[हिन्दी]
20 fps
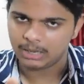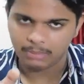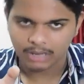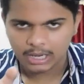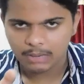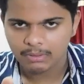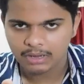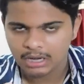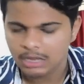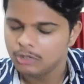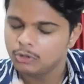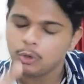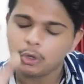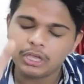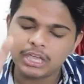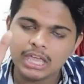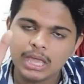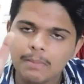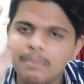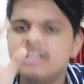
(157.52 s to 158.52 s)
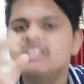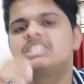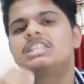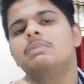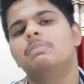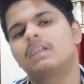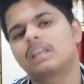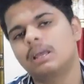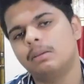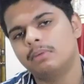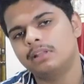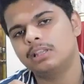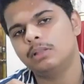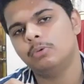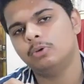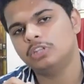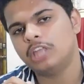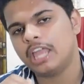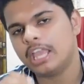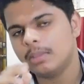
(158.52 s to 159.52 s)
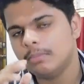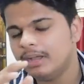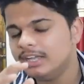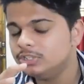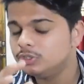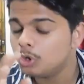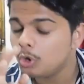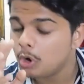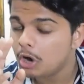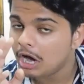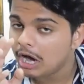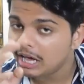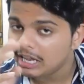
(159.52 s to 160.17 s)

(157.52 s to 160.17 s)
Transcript: है बराबर तो गेमिंग स्ट्रीमर का मतलब होता है कि भाई जो